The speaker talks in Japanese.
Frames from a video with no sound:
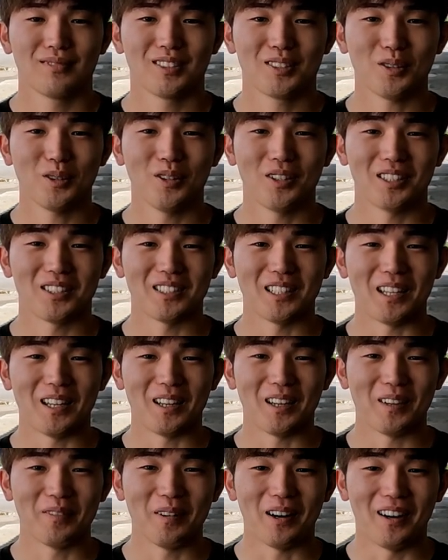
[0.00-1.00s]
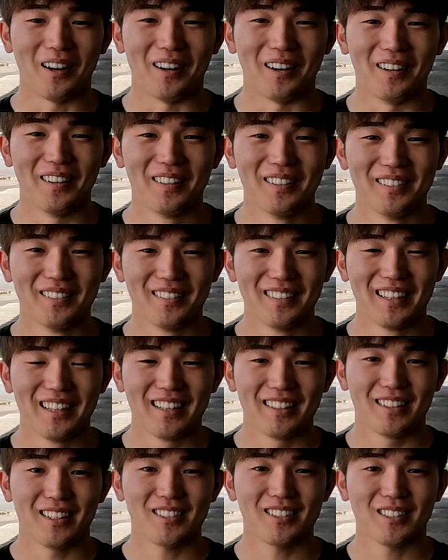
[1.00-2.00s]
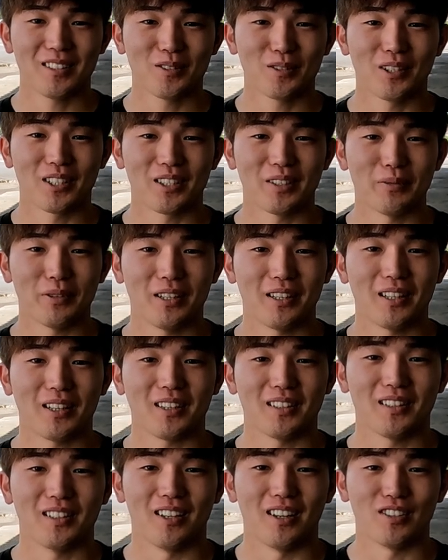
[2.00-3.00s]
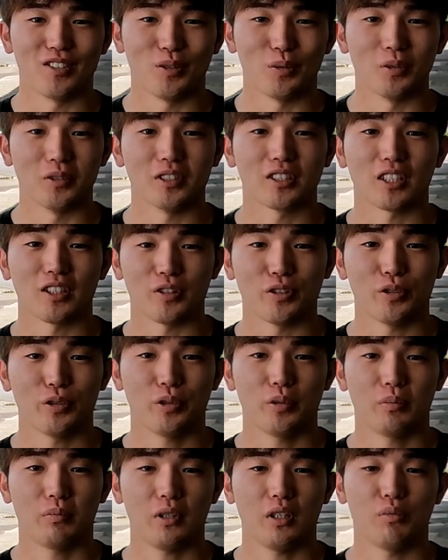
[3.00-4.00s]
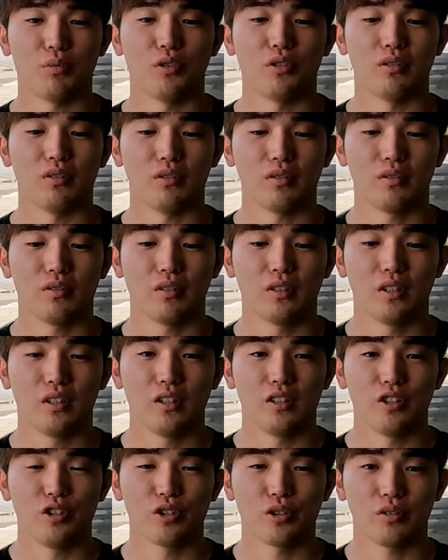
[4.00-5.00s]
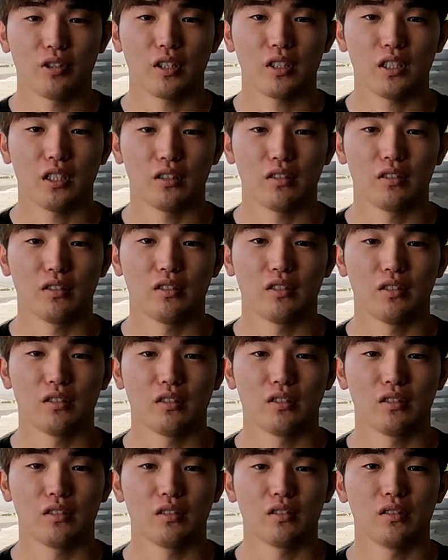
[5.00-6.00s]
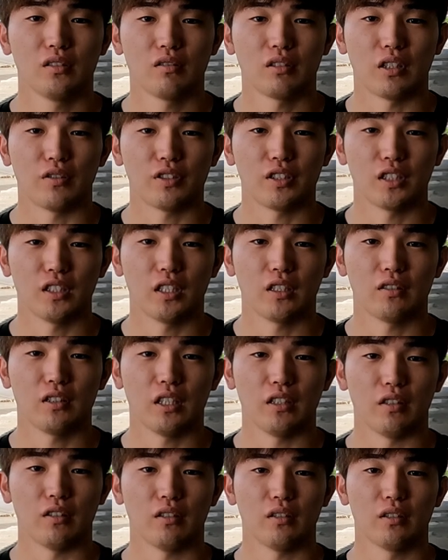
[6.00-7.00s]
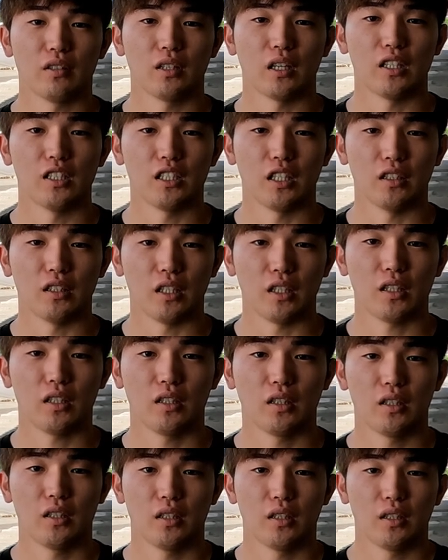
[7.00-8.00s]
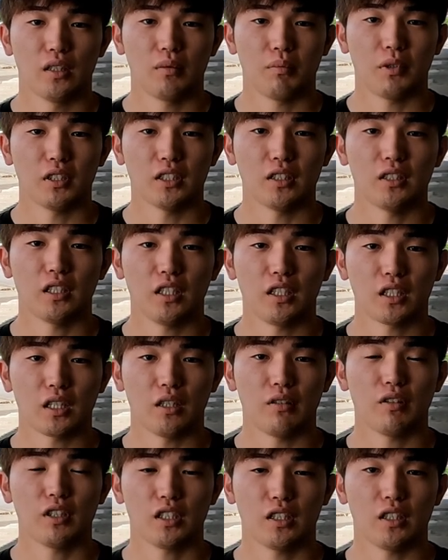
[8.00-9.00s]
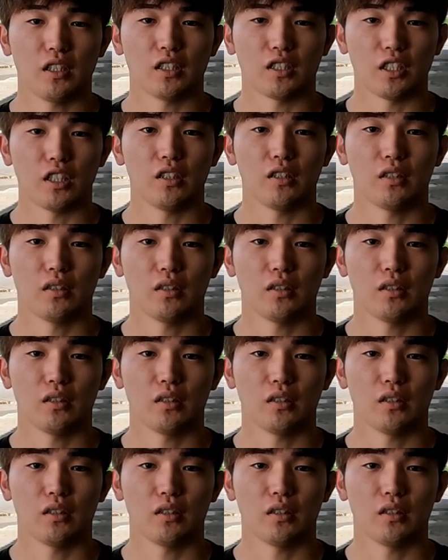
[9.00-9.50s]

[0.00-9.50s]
そうですね、まあ大事なところで決めれなかったなと思うんですけど、まあもう優勝できてるのが不思議なぐらいの感じなんで、まあ全然悲観はしてないですね。